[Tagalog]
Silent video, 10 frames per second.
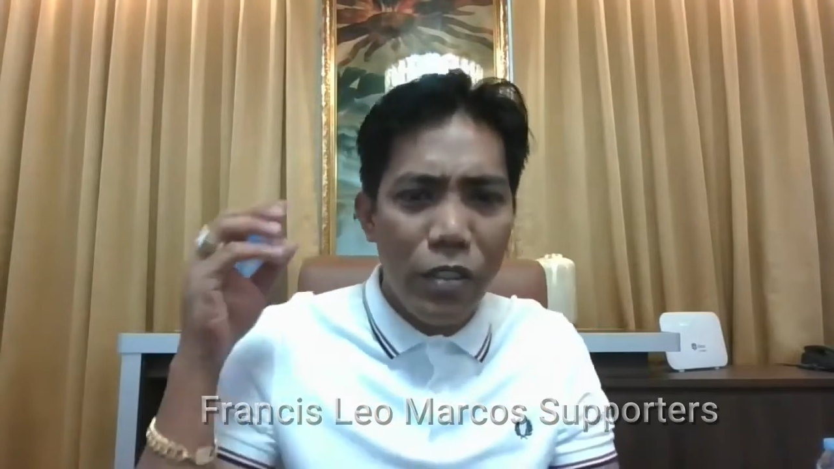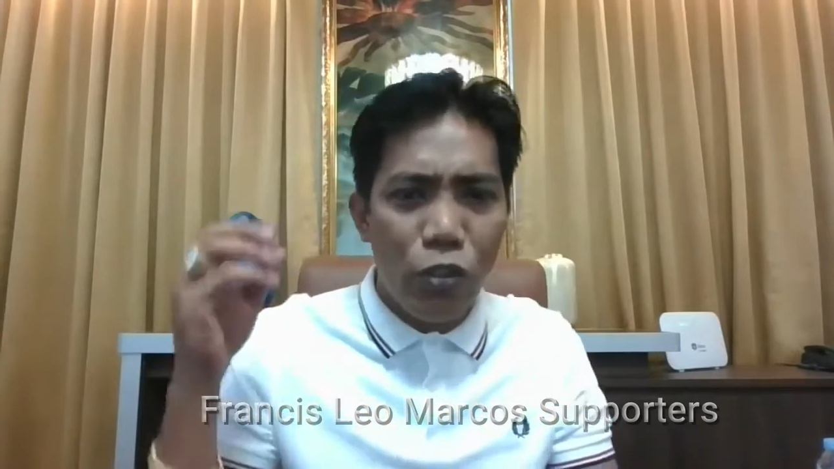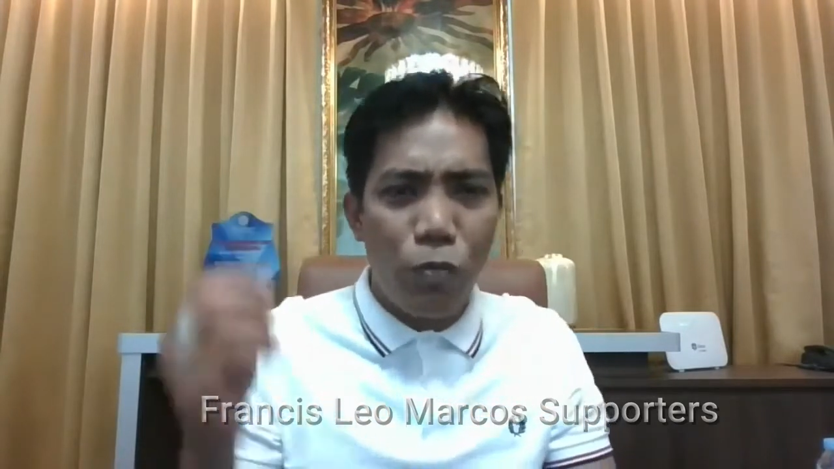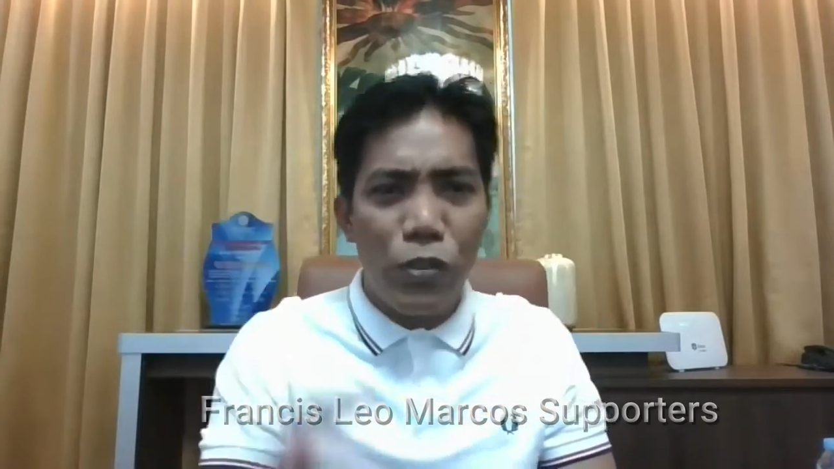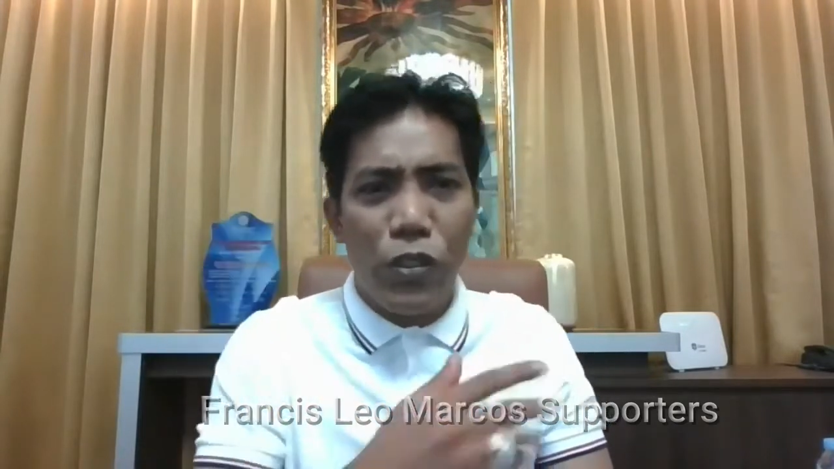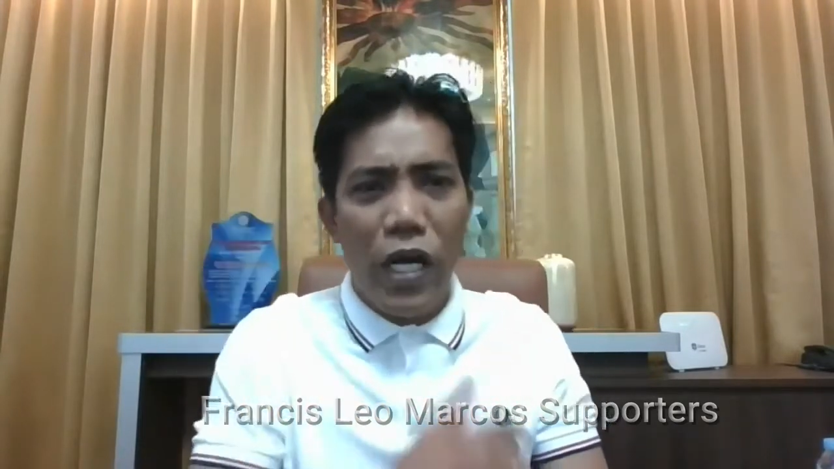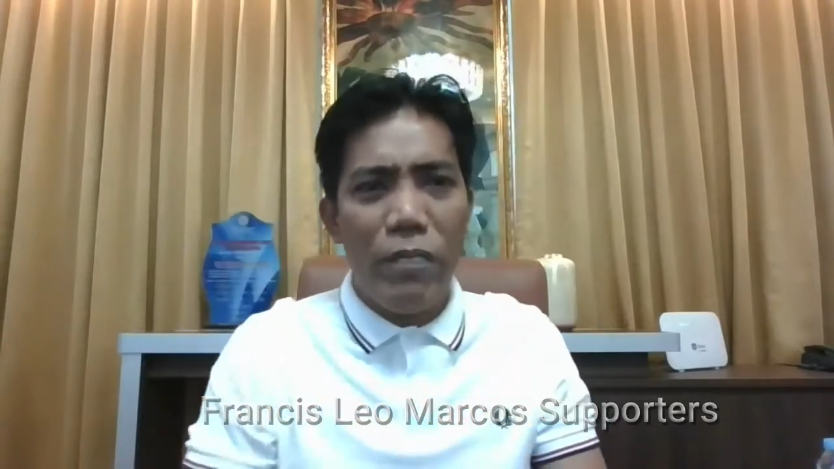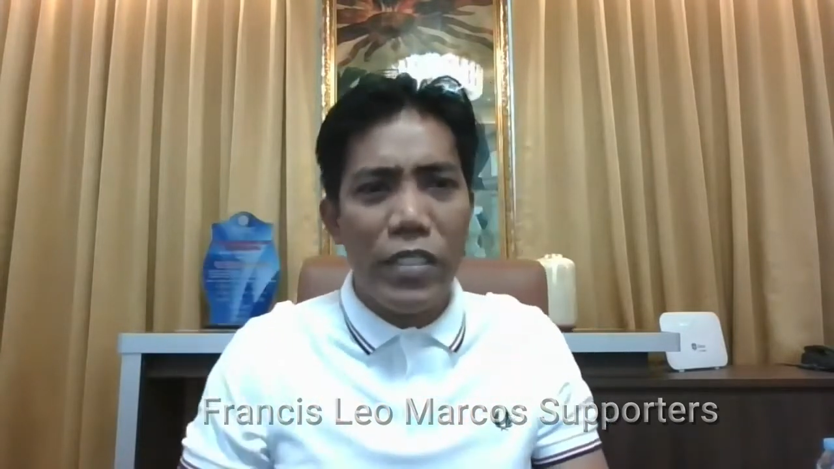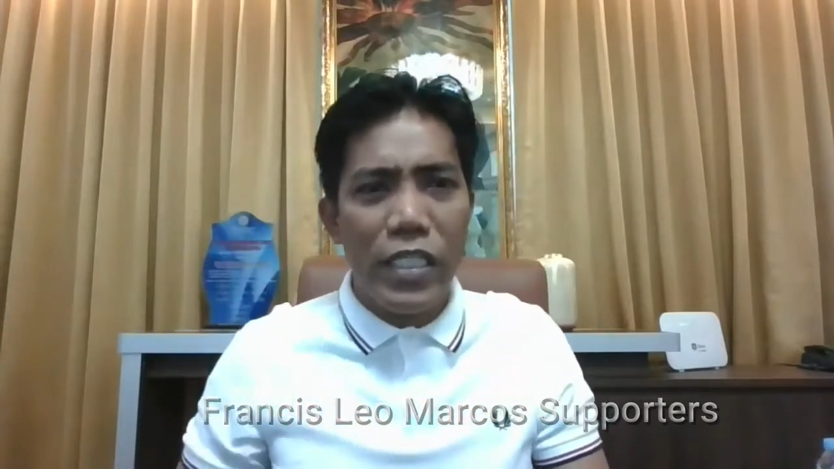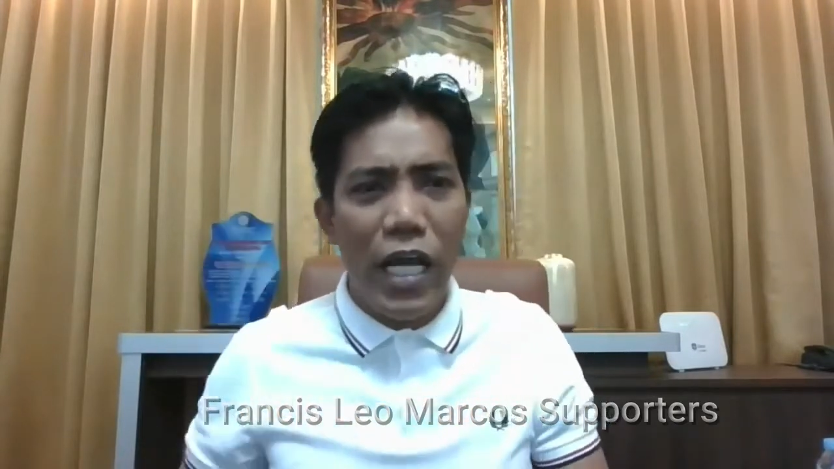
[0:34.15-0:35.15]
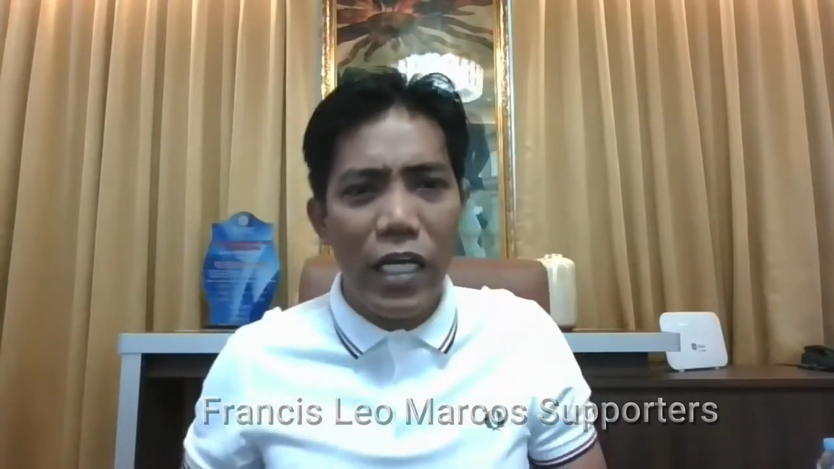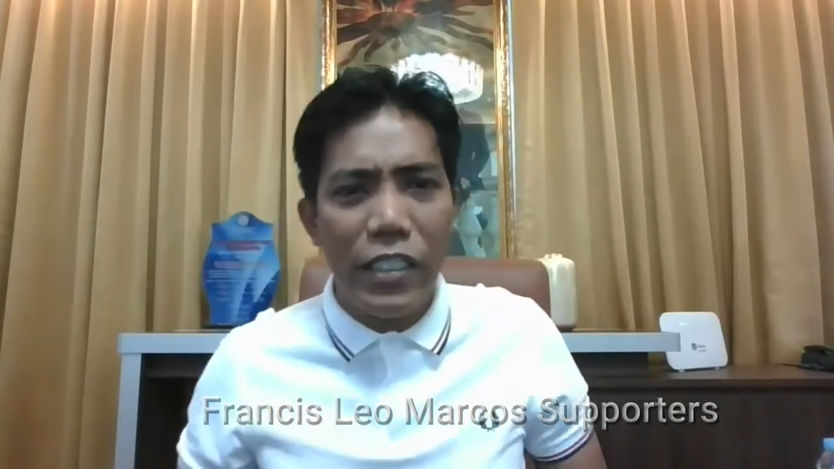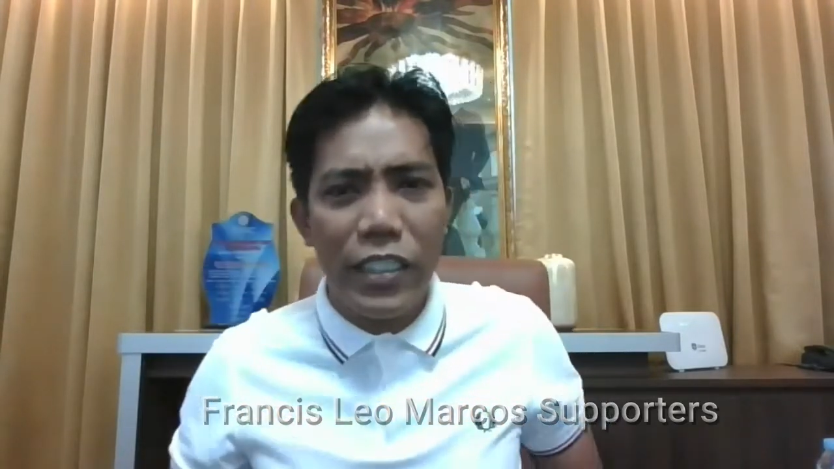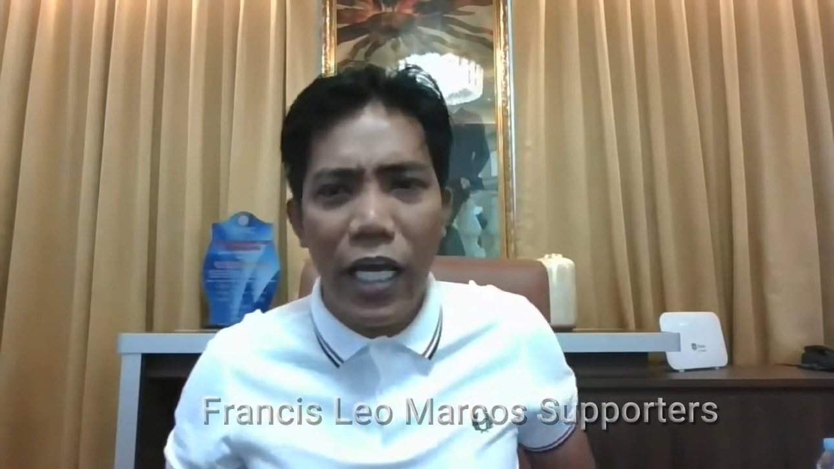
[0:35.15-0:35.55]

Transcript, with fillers: subscribe na sa aking